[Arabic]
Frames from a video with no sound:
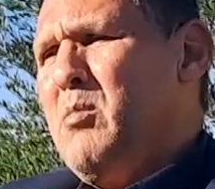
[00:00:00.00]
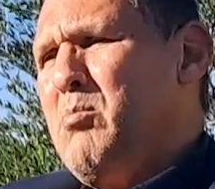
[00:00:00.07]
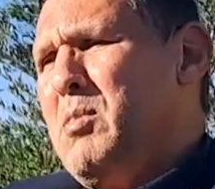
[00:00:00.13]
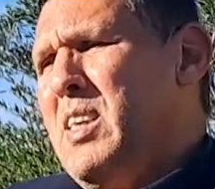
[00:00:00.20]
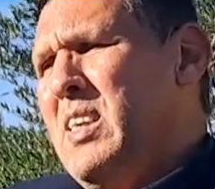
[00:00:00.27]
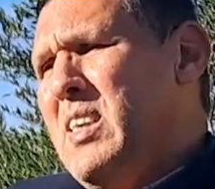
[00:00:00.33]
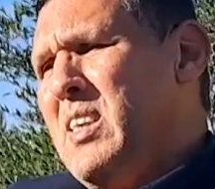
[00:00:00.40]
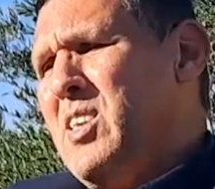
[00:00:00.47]

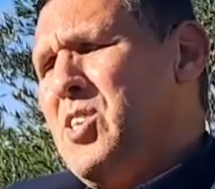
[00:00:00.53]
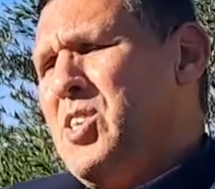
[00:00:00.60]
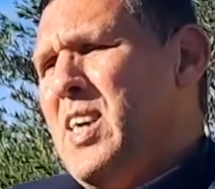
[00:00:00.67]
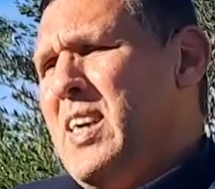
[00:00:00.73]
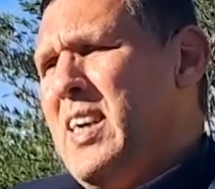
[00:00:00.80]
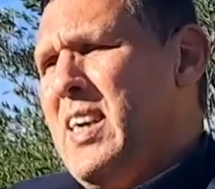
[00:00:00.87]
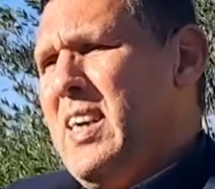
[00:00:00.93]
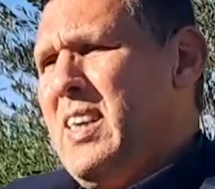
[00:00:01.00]
من
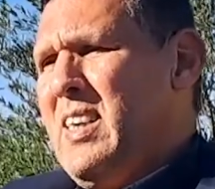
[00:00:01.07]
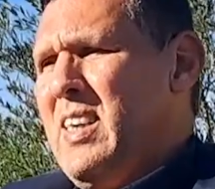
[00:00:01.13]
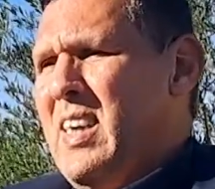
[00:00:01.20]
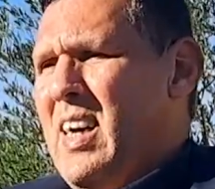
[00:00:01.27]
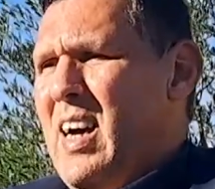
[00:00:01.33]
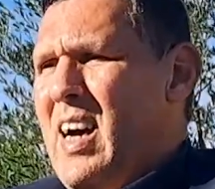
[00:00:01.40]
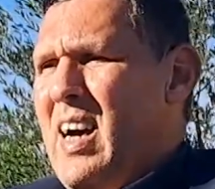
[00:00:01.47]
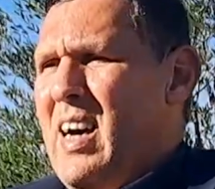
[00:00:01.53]
شيخ
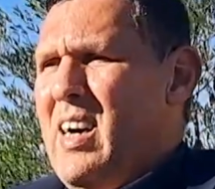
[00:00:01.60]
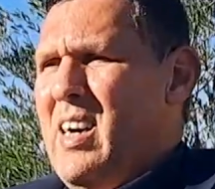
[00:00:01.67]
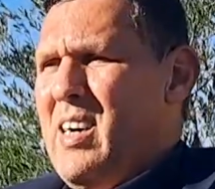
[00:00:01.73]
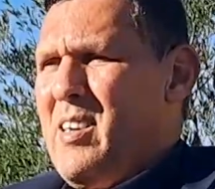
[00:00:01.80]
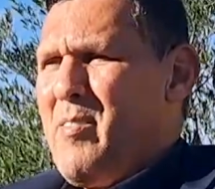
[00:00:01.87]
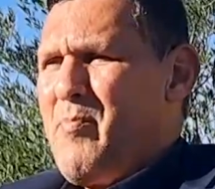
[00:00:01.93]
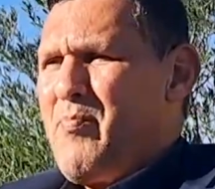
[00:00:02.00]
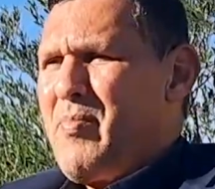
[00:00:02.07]
آخر